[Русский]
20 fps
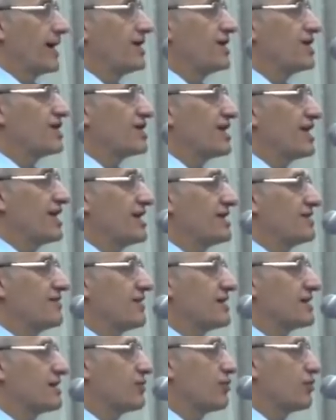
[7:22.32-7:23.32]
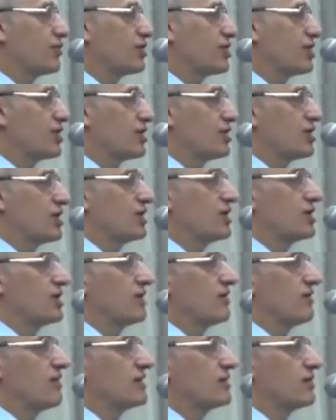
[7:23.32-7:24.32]
Конечно, есть восточные
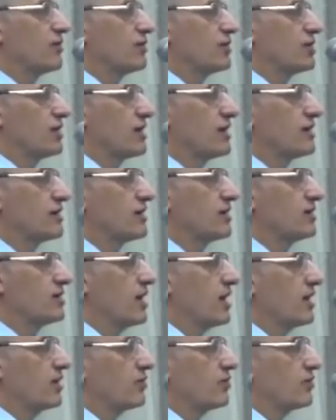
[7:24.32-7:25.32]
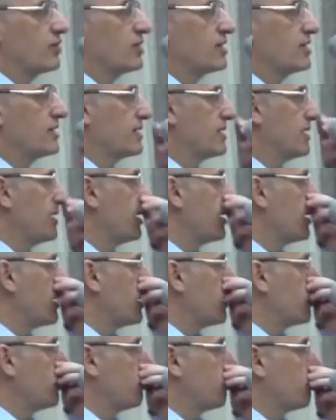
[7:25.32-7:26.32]
женщины. Восточные означают очень
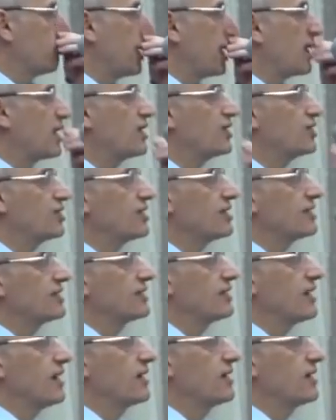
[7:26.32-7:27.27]
сильные, как личности.